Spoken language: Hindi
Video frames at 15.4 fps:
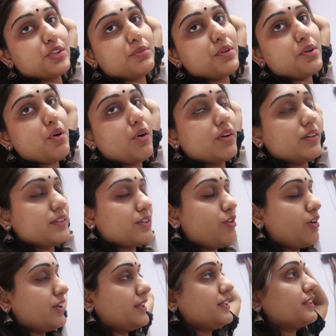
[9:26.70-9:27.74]
तो मैं कॉल
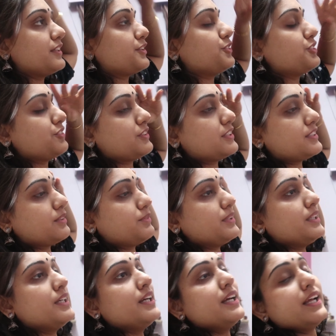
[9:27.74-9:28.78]
कॉल नहीं कर रही इस वजह से
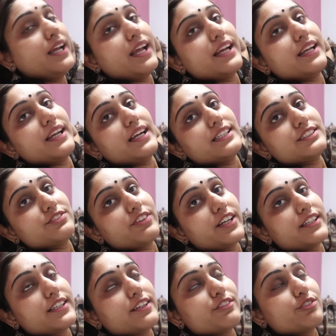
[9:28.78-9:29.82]
भी एंड लेट्स
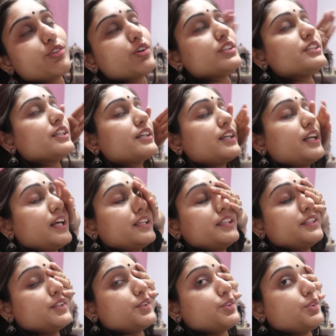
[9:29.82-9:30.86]
वेट एंड वॉच अगर
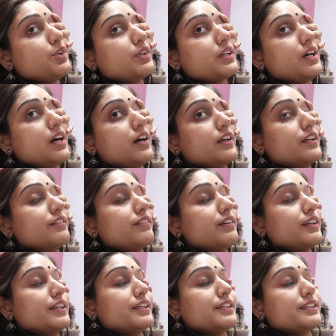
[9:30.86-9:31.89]
आती हैं तो और खाने
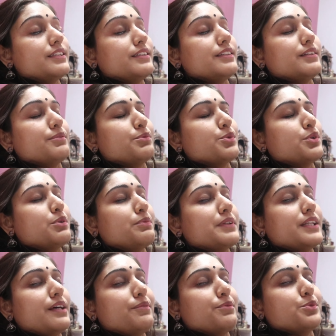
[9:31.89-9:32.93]
वाने की बिल्कुल
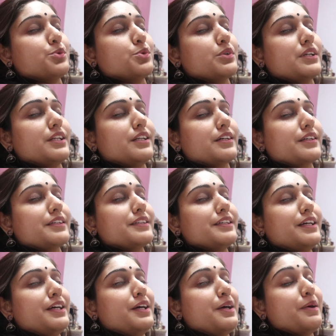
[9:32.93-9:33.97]
पता है भूख नहीं लग रही
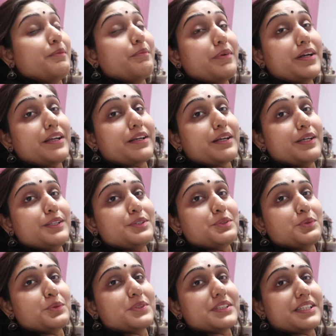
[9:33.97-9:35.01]
है मन कर रहा है
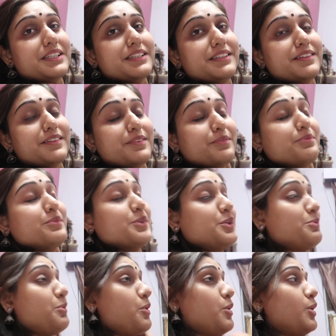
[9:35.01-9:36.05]
सो जाए
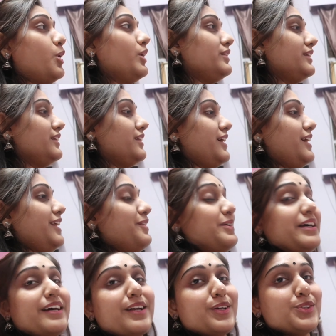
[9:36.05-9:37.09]
मुझे तो बहुत नींद आ रही है
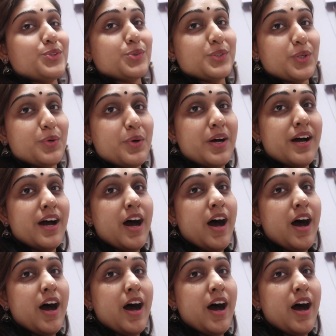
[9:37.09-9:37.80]
मन कर रहा है सो जाऊँ